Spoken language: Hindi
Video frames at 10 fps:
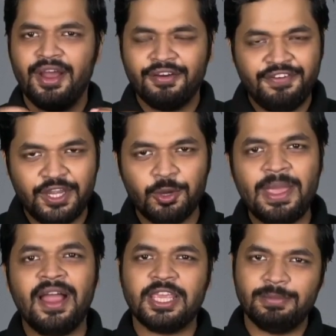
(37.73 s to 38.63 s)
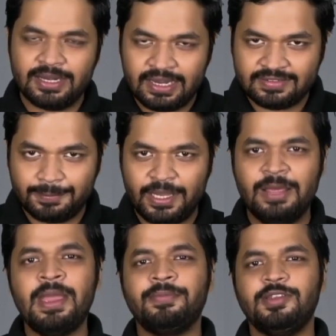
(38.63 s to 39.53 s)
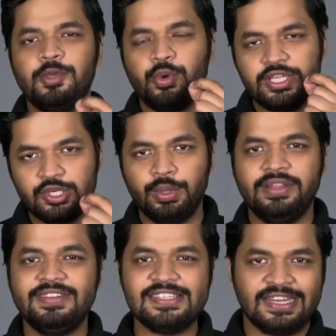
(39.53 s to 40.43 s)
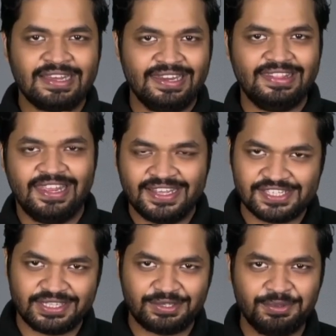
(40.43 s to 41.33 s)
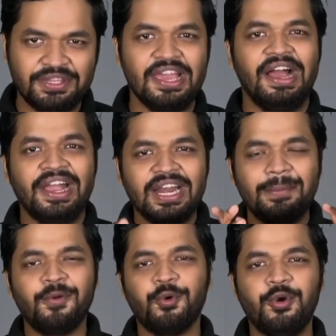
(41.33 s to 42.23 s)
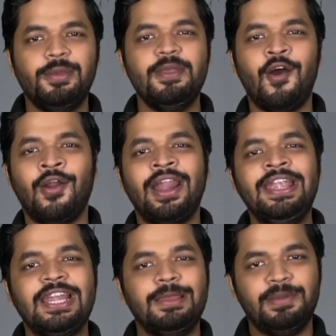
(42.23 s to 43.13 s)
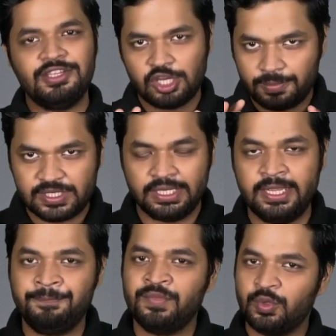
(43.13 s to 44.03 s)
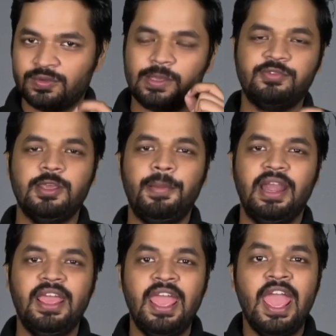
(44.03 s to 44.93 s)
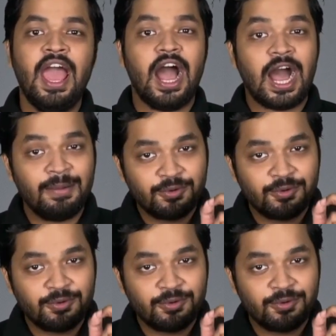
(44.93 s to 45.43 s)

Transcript: अब वीडियो में आगे बढ़ने से पहले मैं आप सभी को एक छोटी सी जानकारी देना चाहता हूँ कि अगर आपको कोई भी ऑनलाइन टाइपिंग जॉब चाहिए तो सबसे पहले आप